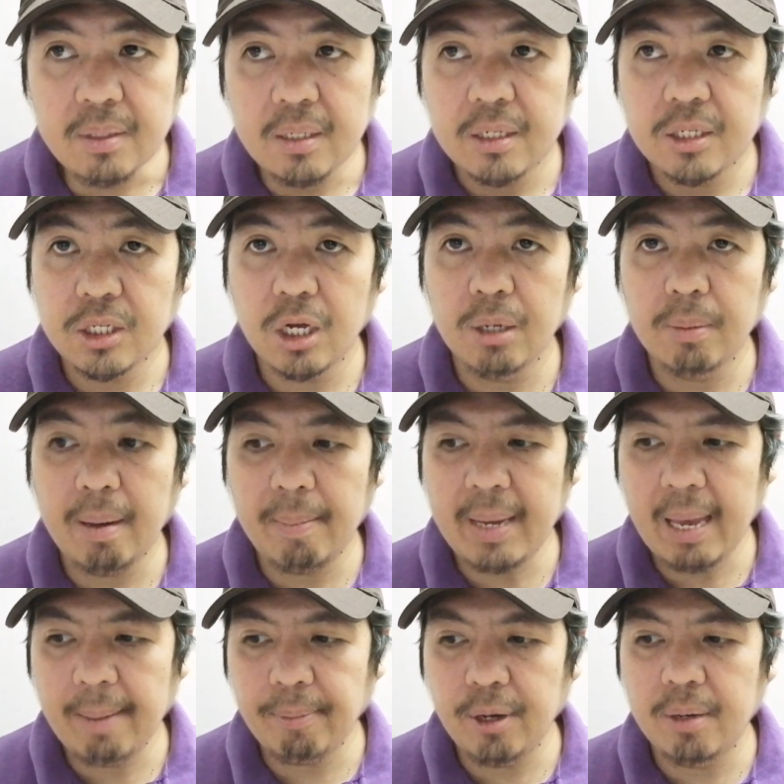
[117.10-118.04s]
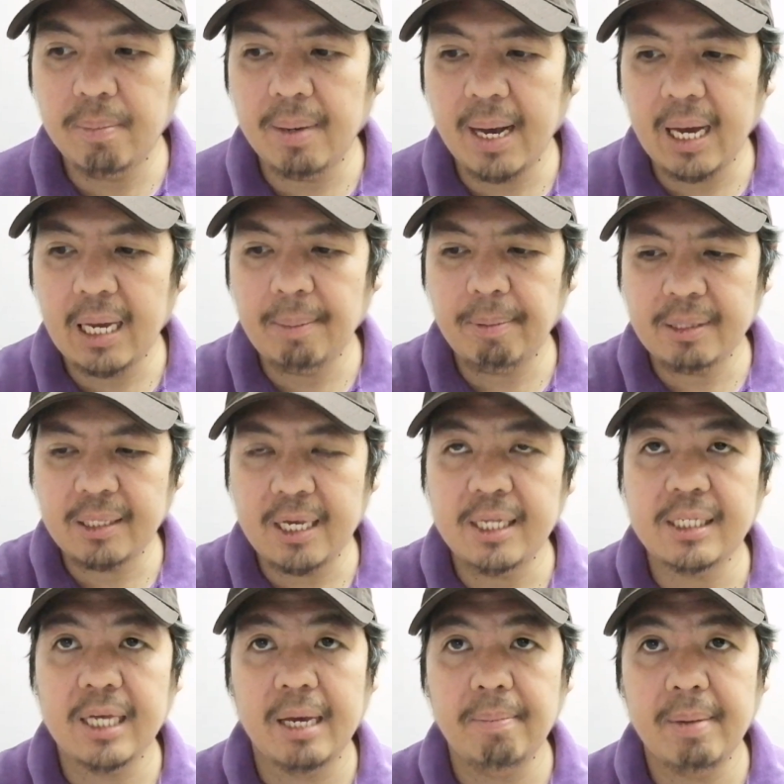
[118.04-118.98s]
So mamaya po mga
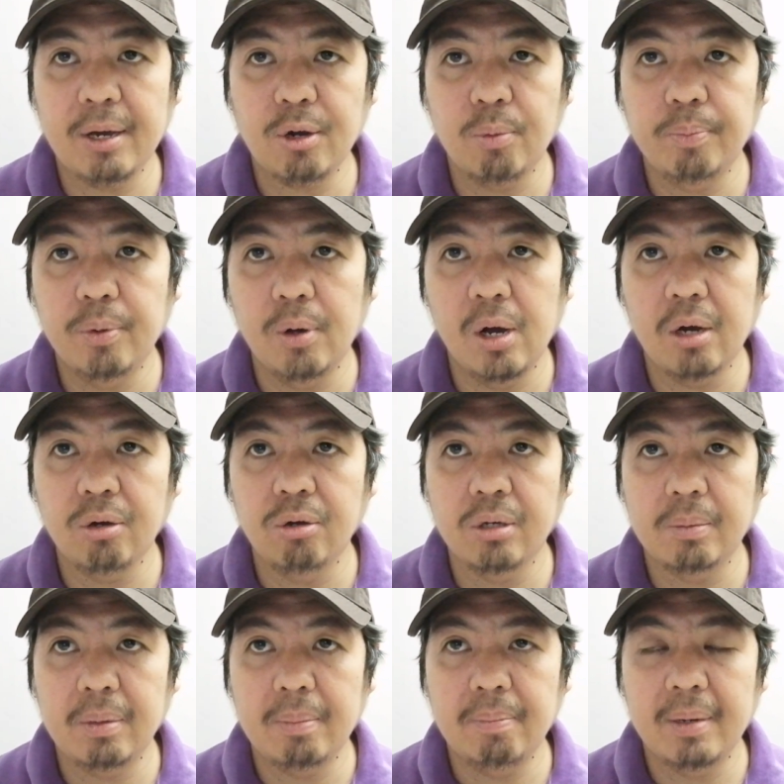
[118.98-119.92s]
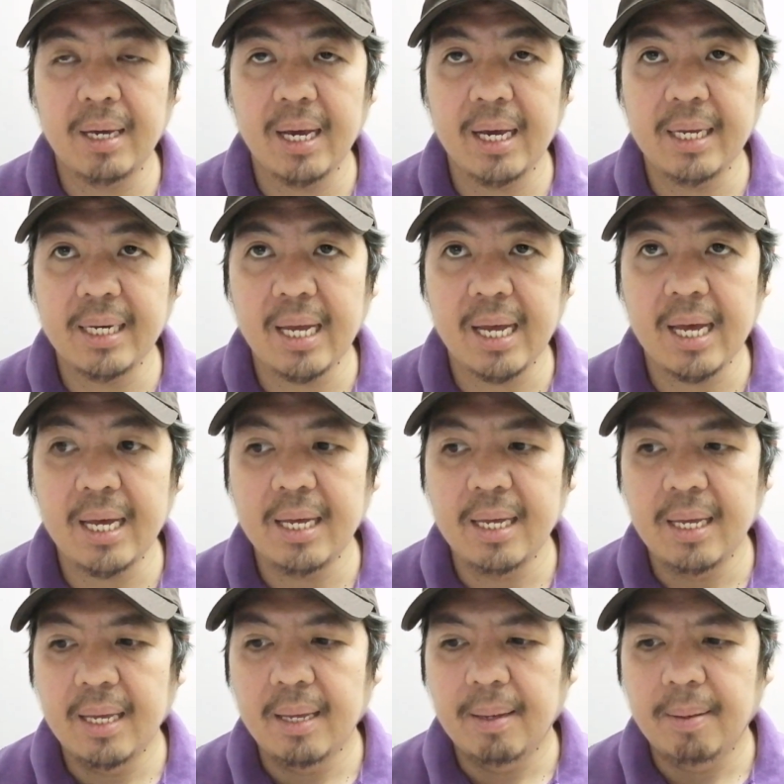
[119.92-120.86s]
kalapatids ay meron po akong ibibigay na
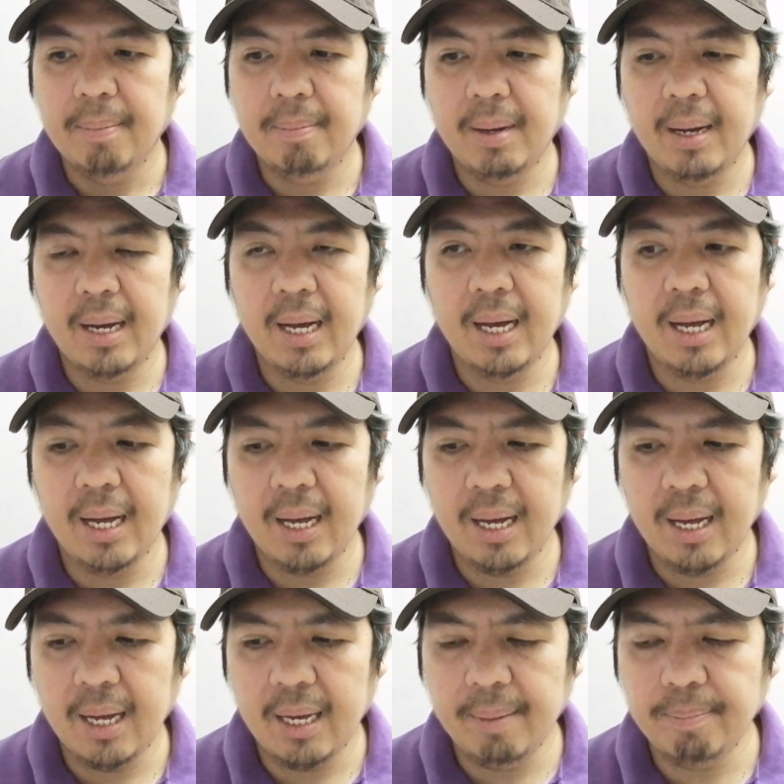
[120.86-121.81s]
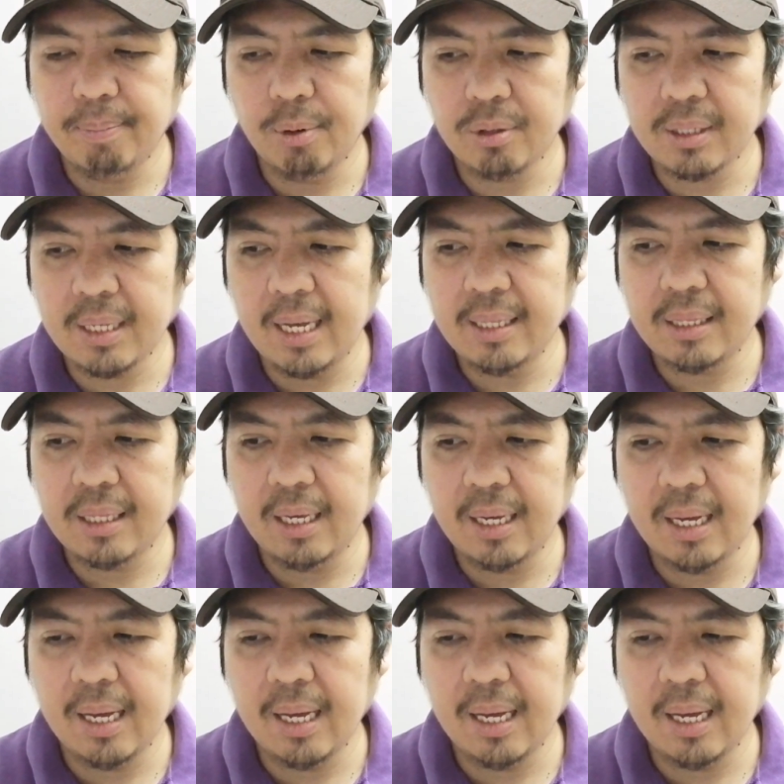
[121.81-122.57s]
mga importanteng